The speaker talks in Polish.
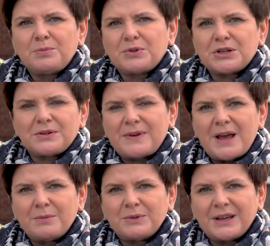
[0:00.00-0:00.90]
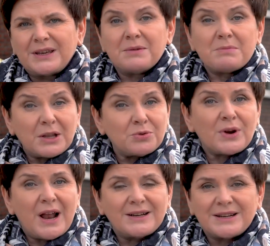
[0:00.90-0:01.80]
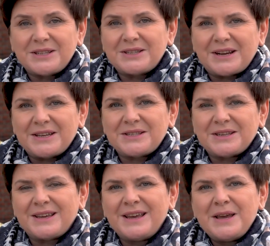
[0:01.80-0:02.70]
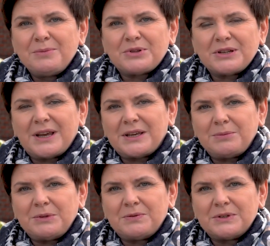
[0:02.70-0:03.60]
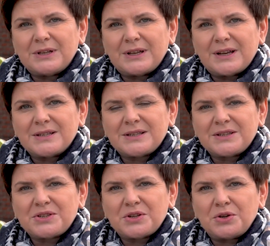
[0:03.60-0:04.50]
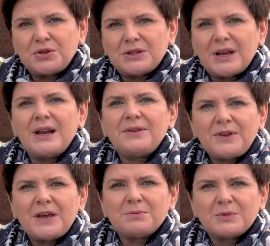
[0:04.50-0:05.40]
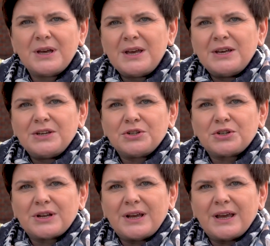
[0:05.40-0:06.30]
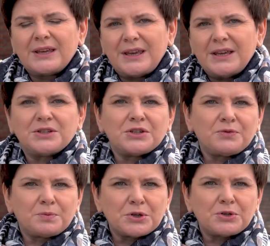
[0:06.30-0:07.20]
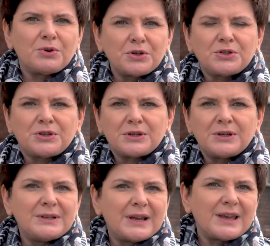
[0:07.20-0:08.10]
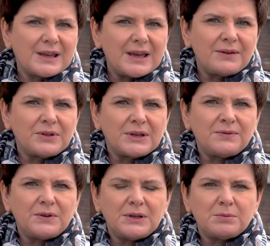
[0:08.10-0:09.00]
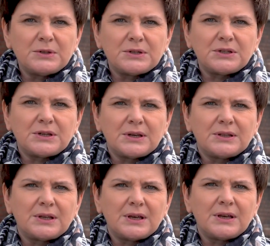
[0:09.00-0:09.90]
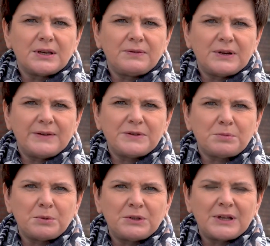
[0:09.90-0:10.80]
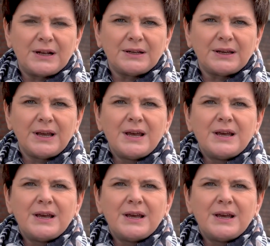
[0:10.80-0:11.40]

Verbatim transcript: przeżywałam takie maturalne stresy, przed jakimi Wy teraz stoicie, ale wiem, że kiedyś w przyszłości, tak jak ja w tej chwili, będziecie te chwile wspominali